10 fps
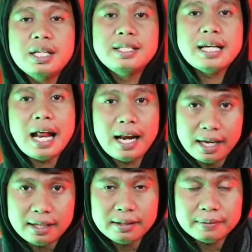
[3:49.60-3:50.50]
di
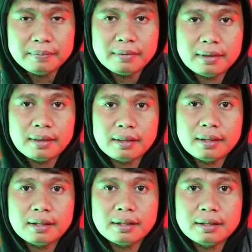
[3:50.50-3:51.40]
jalan
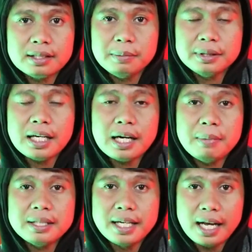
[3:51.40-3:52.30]
sementara
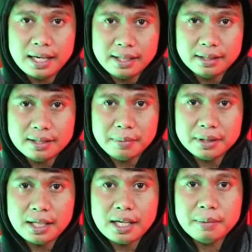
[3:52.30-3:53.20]
bajalan itu
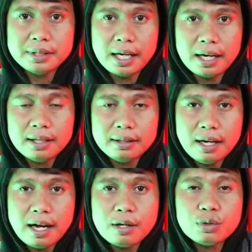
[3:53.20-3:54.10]
sementara ada bajalan
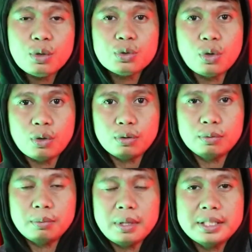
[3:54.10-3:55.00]
ada sosok
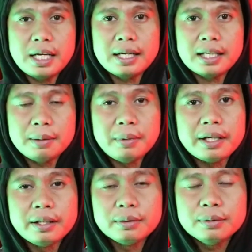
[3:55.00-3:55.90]
bajalan
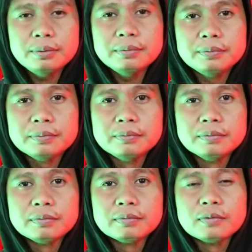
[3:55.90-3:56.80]
kamar itu
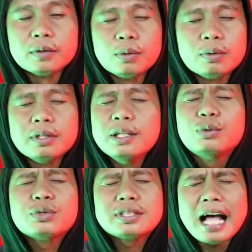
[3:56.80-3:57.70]

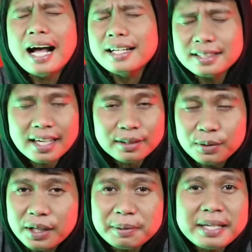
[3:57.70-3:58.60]
itu sangat-sangat
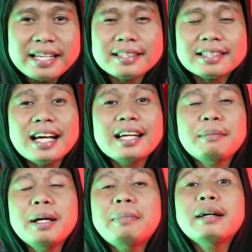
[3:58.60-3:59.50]
luar biasa sekali
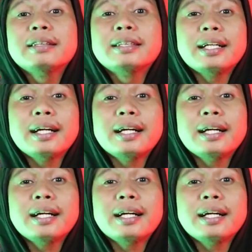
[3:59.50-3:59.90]
memang